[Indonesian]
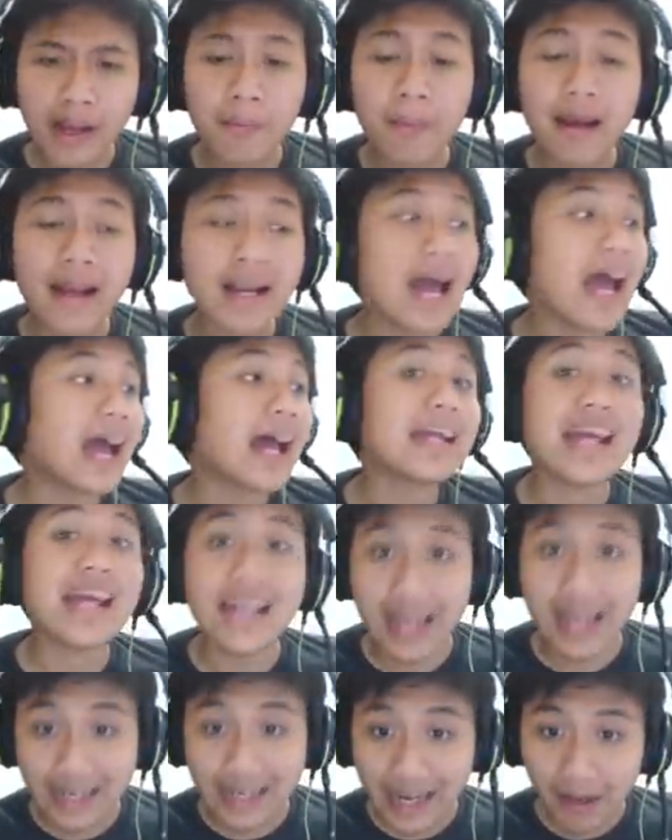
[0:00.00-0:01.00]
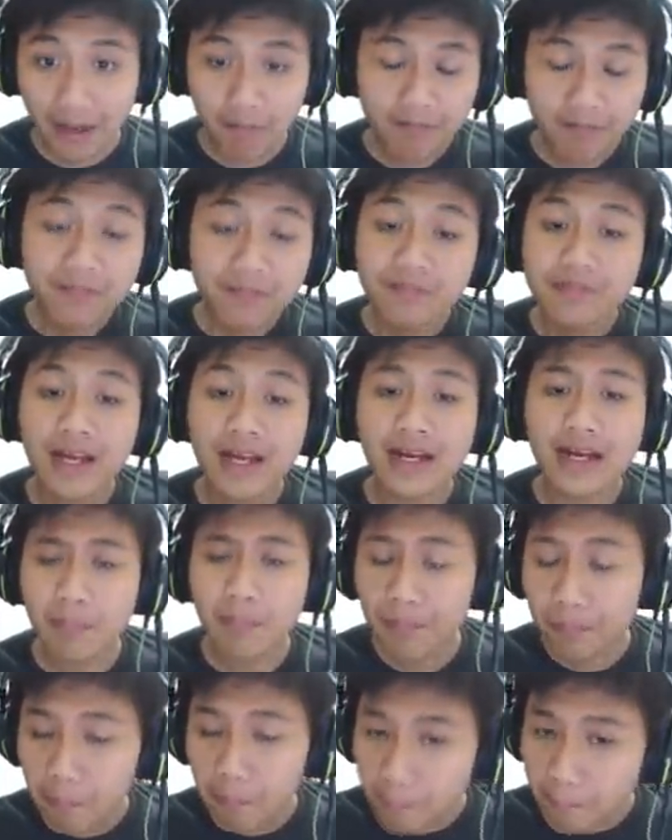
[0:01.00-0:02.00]
bagaimana kejadiannya karena
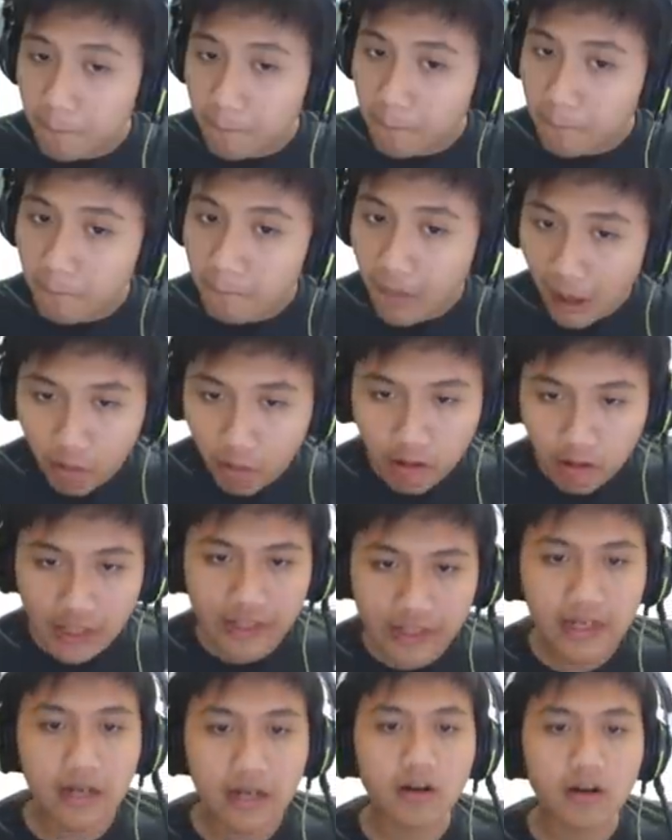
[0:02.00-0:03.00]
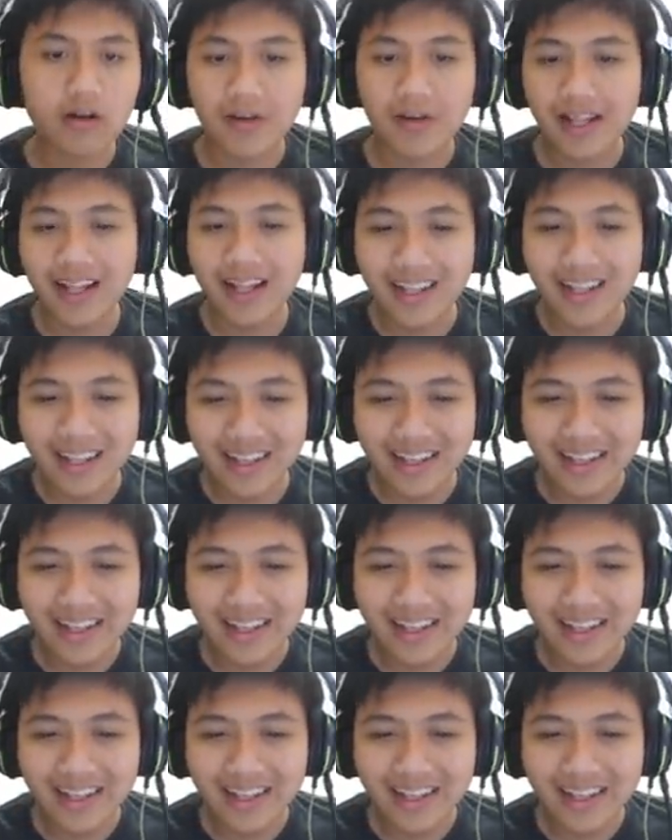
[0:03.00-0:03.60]
aku lagi nggak normal.